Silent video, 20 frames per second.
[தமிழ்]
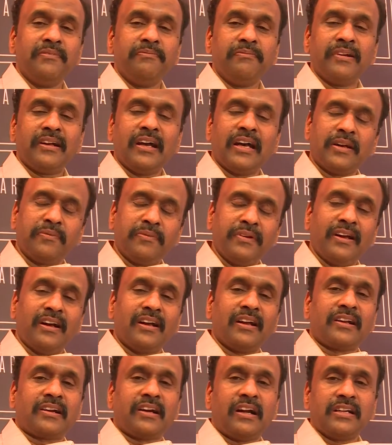மிக
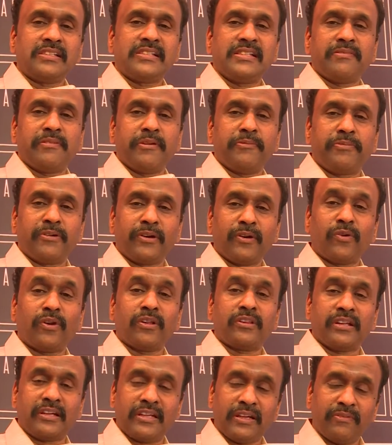அருமையான காட்சி அமைப்புகளோடு
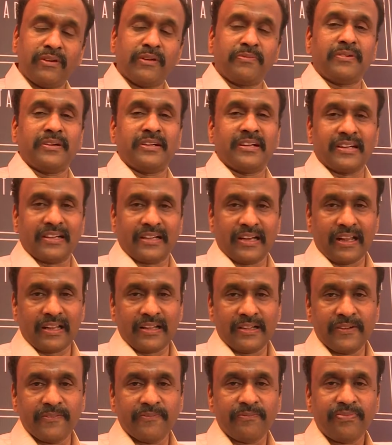
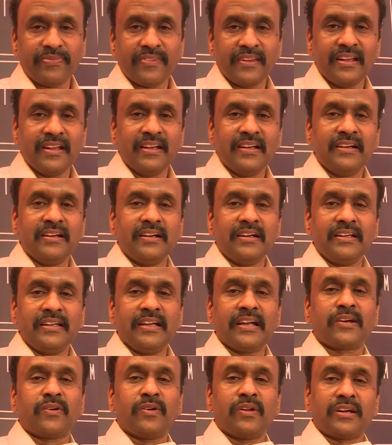திட்டமிடப்பட்டிருக்கிறது
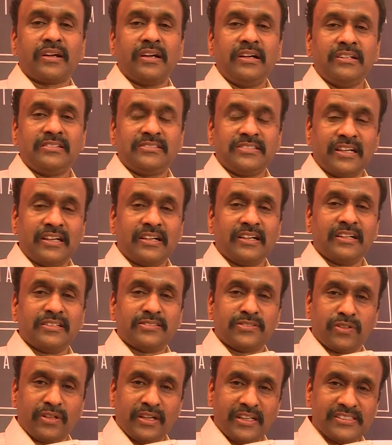இயக்குநர்கள்
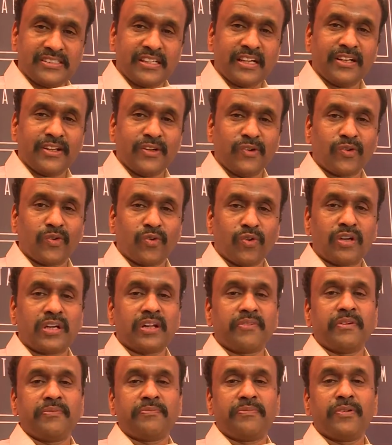சங்கர் சுரேஷ் ஆகியோர்
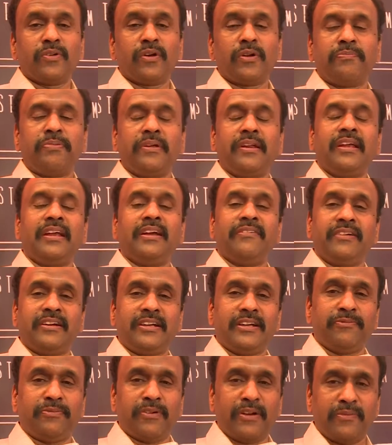கூட்டமைப்பில் ஒரு பெரிய
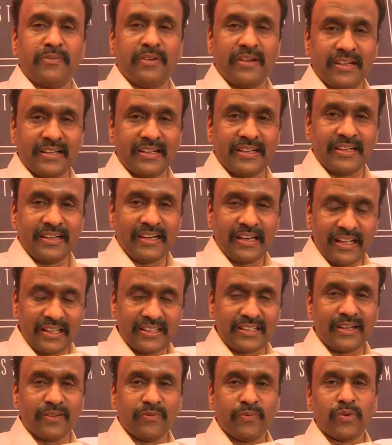வெற்றி படமாக
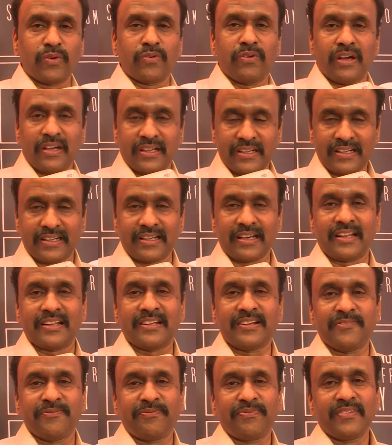இணையதளம் உருவாக
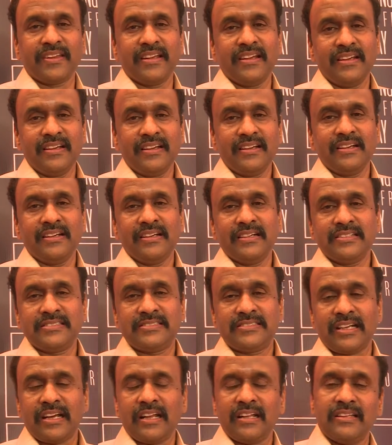இருக்கிறது
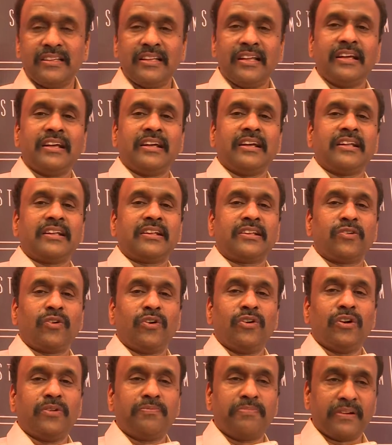சிறந்த
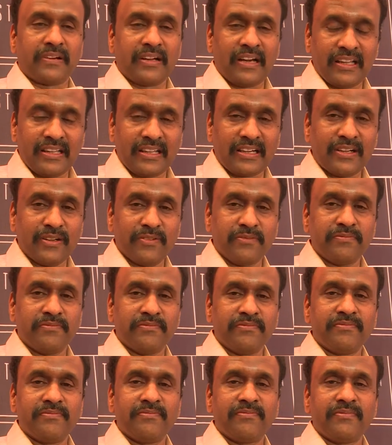தொழில்நுட்ப கலைஞர்களும்
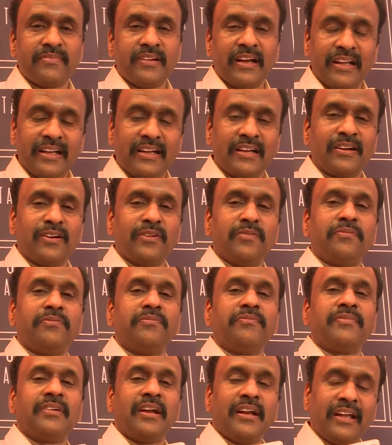நடிகர்களும்
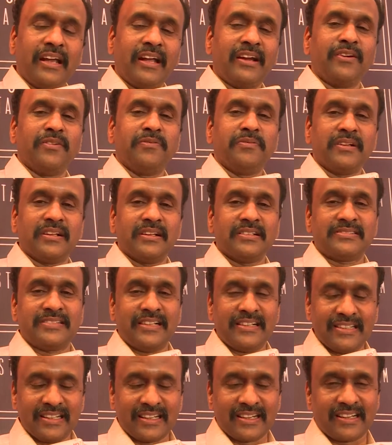நடிகைகளும் இதில்
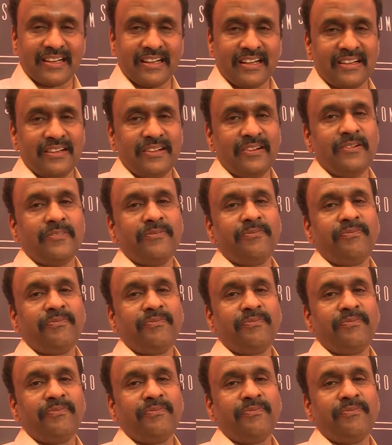சேர்ந்திருக்கிறார்கள்